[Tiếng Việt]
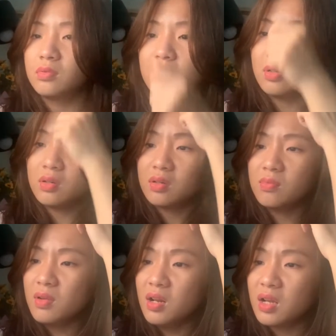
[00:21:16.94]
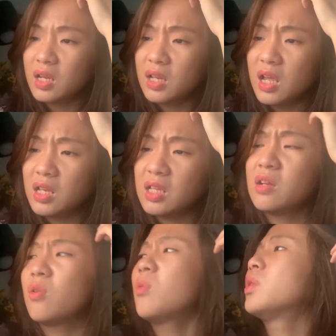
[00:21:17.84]
ờ, không biết là cái này
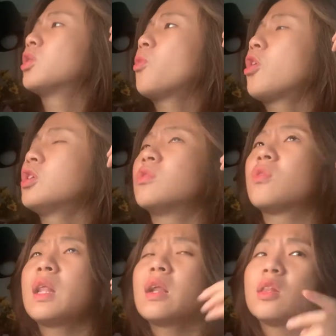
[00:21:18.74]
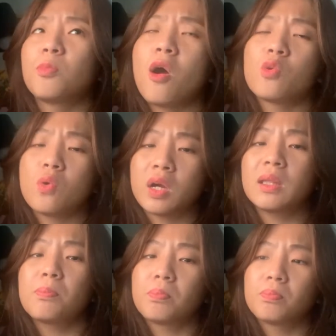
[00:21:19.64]
thì cũng là spoil nhỉ nó sẽ là spoil của cái
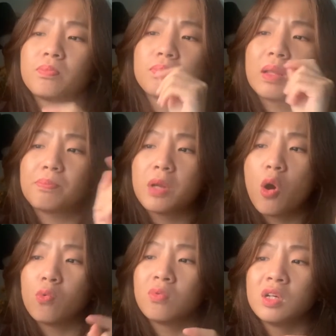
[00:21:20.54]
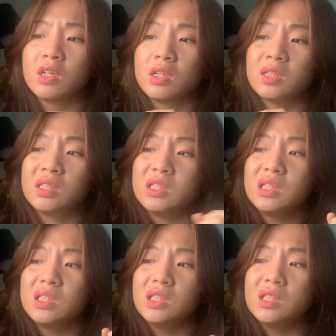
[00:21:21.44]
tập tập đầu
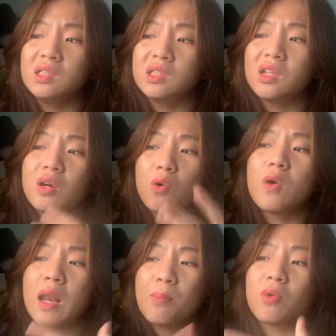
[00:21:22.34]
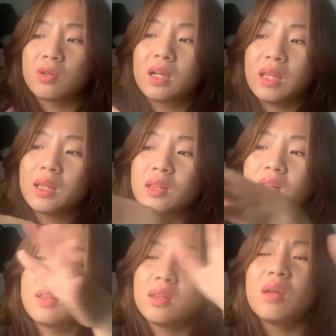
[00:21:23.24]
ừ, tức là cô ấy là một cái
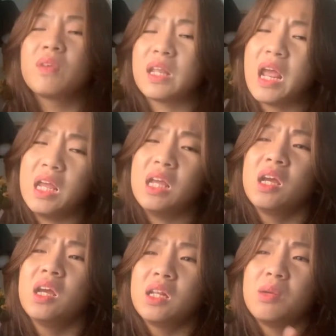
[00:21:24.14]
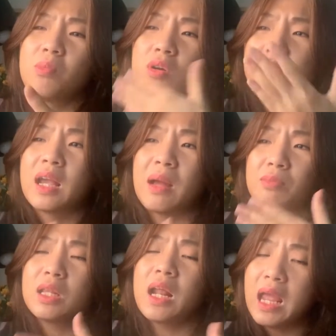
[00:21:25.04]
sinh vật này thì mọi người
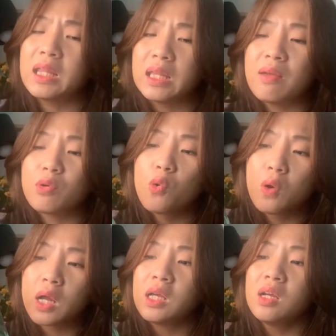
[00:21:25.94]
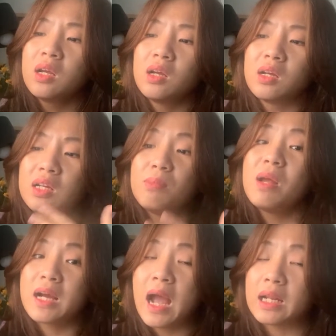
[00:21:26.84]
cảm thấy rất là e dè với cô ấy khi
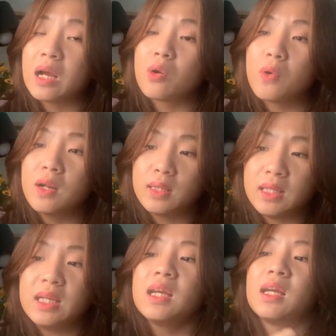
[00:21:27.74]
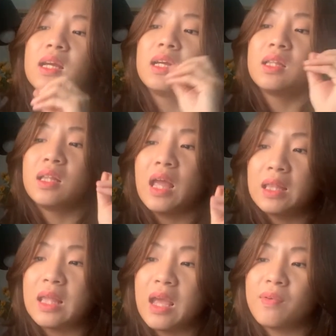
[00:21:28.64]
biết được khả năng cô ấy là gì
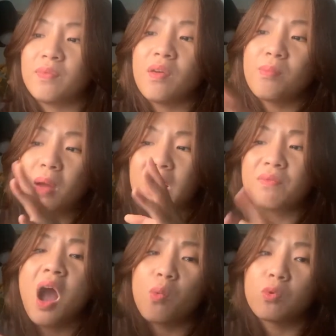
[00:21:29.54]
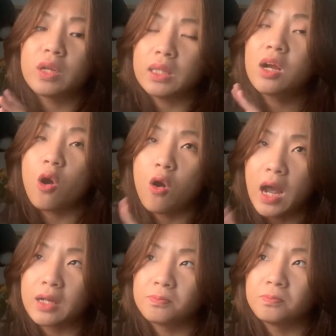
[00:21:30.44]
e dè và vậy mà cái việc học cô này rất khó
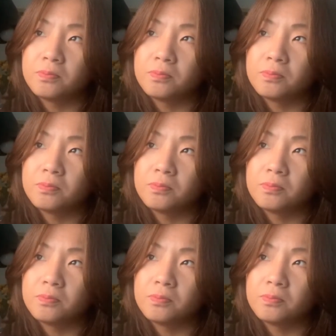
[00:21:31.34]
khăn